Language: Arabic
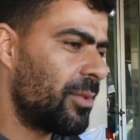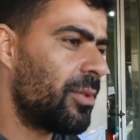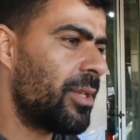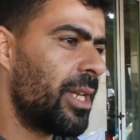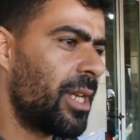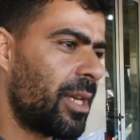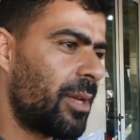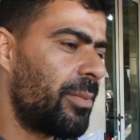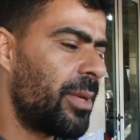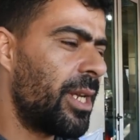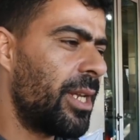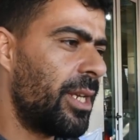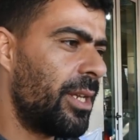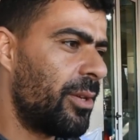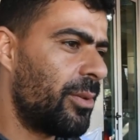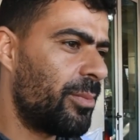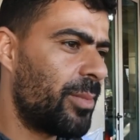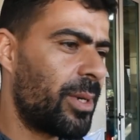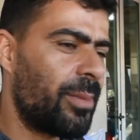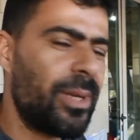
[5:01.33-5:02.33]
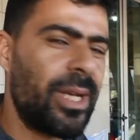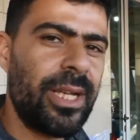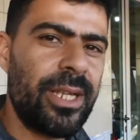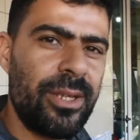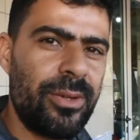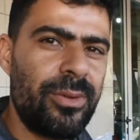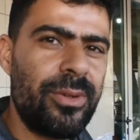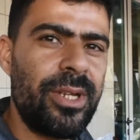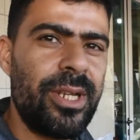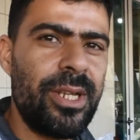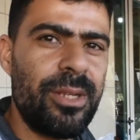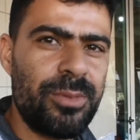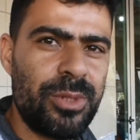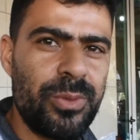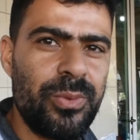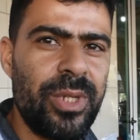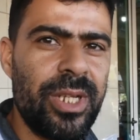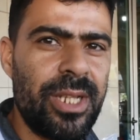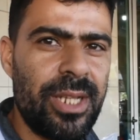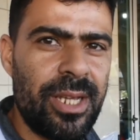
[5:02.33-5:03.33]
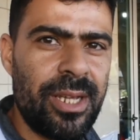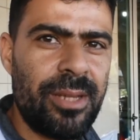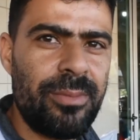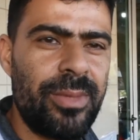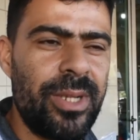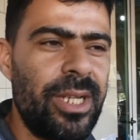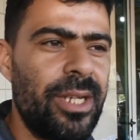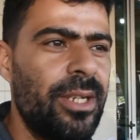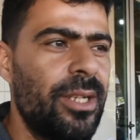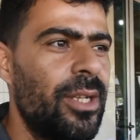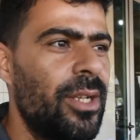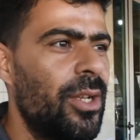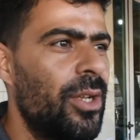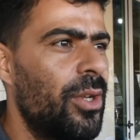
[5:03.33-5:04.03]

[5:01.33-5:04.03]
هذو الاقبال عليهم بربعه كيكون عليهم شويه الاقبال